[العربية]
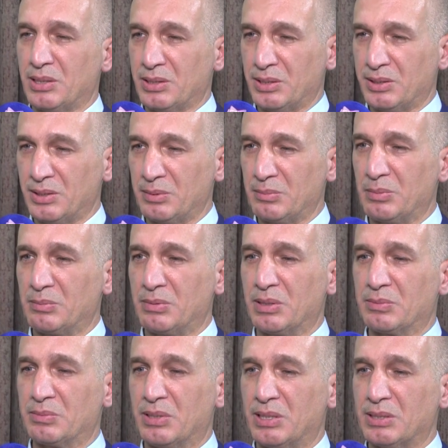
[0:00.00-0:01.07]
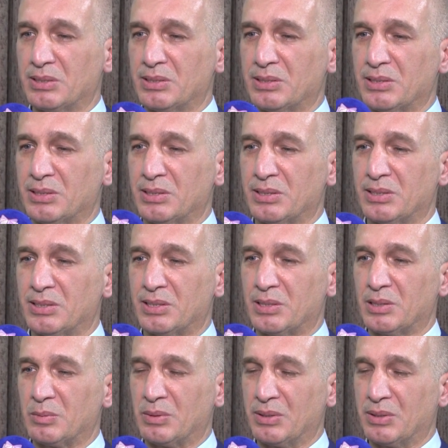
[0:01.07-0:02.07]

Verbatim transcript: الكثير من الملفات آه،